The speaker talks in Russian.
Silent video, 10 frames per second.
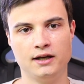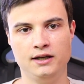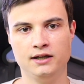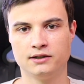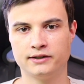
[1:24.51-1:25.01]

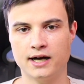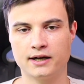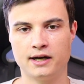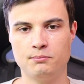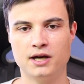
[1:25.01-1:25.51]
И
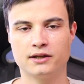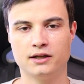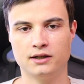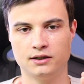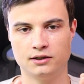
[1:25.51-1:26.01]
так,
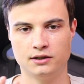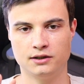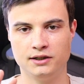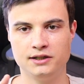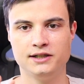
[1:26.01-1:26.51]
ребята,
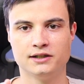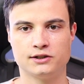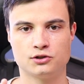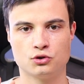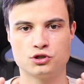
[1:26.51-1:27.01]
не
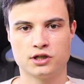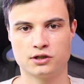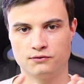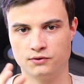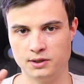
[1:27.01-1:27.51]
делайте. То есть
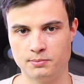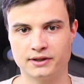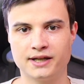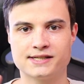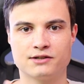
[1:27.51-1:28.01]
это
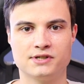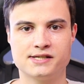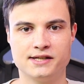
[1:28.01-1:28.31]
типа тестовый